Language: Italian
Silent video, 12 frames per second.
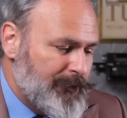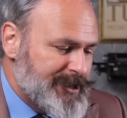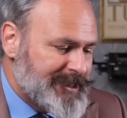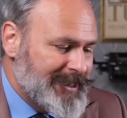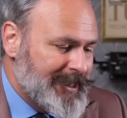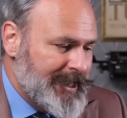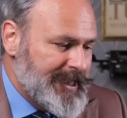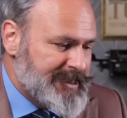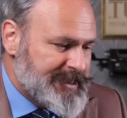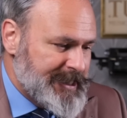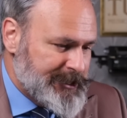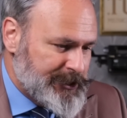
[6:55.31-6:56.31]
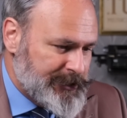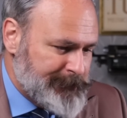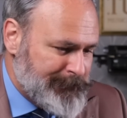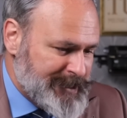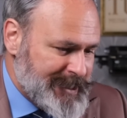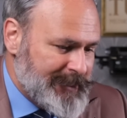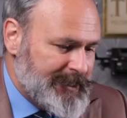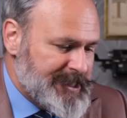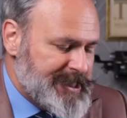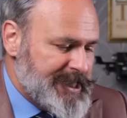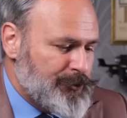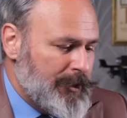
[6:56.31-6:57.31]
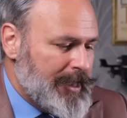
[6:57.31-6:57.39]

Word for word: queste grinze presenti sia sulla